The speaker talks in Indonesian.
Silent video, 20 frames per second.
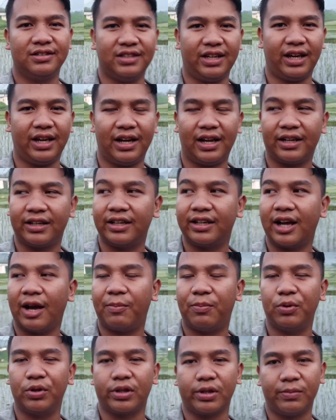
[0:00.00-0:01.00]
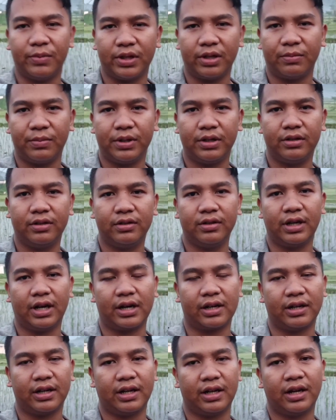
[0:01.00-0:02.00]
Saya lagi gabut teman-teman
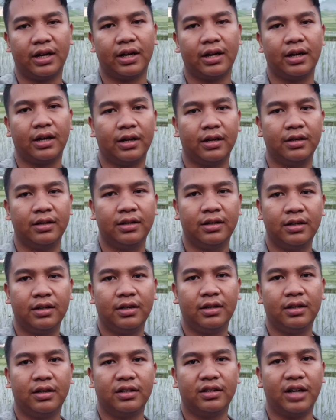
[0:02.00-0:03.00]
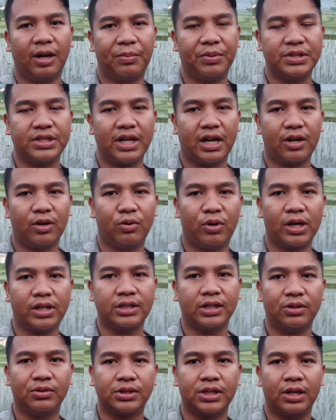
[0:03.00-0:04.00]
karena nggak bisa keluar
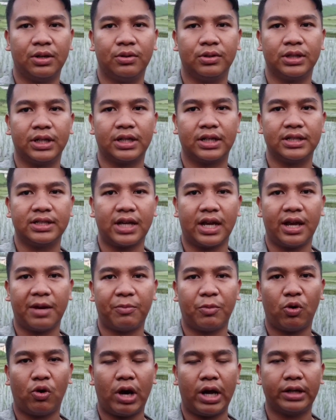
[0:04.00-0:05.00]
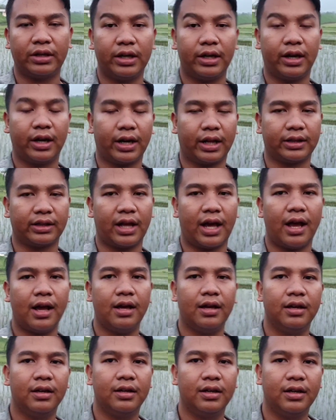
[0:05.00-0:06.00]
jauh-jauh, jadi saya mau hunting kereta.
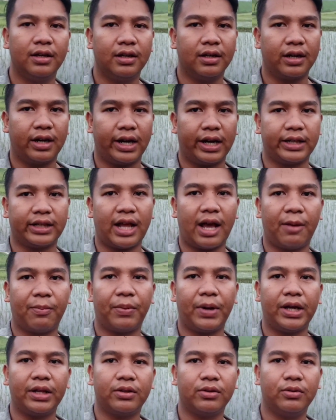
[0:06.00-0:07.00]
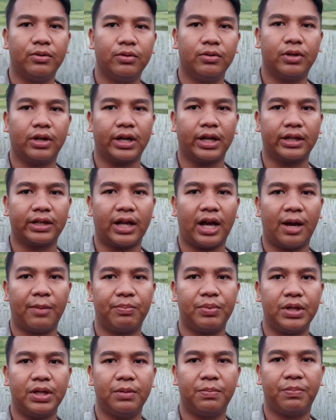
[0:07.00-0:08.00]
Kereta apa itu? Kereta
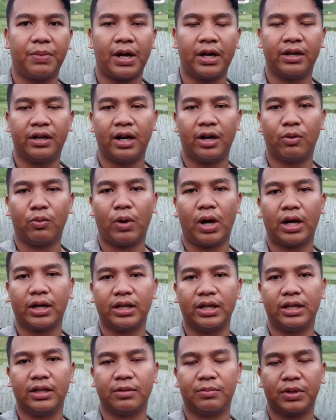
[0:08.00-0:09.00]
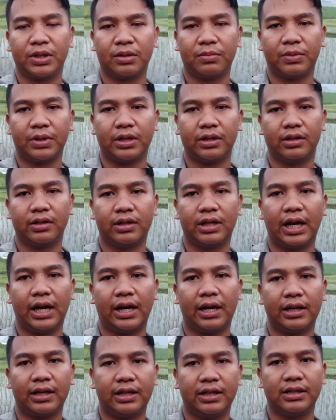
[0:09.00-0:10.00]
api Pandan Wangi teman-teman
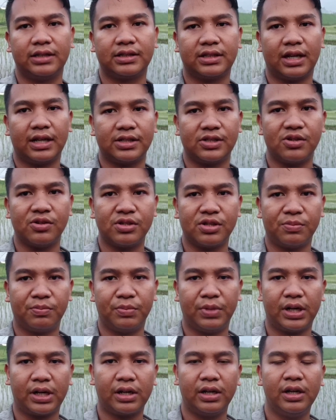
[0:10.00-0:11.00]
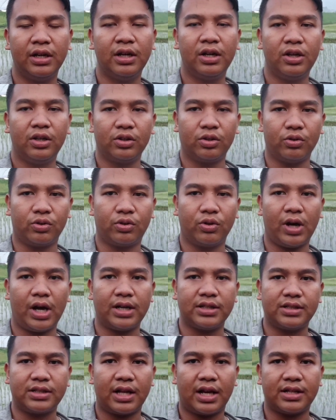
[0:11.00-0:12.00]
dari stasiun Jember
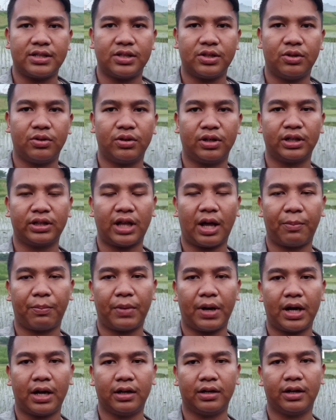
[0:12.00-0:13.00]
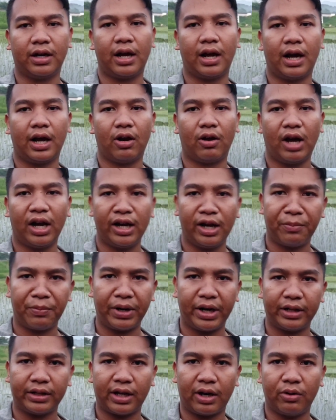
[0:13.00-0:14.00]
tujuan stasiun Ketapang. Nah, kalau kalian
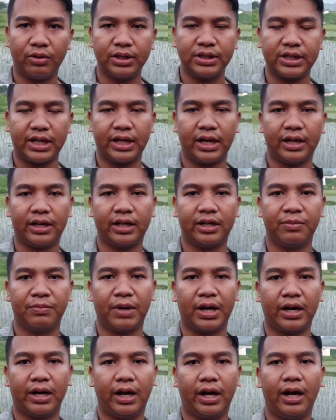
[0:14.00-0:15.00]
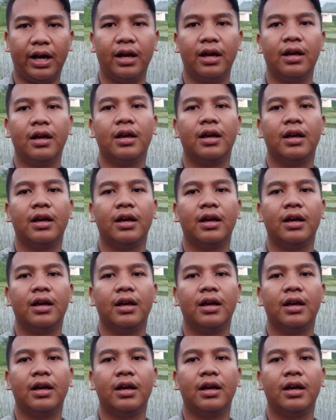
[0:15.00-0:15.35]
pengen tahu nih saya ada di mana,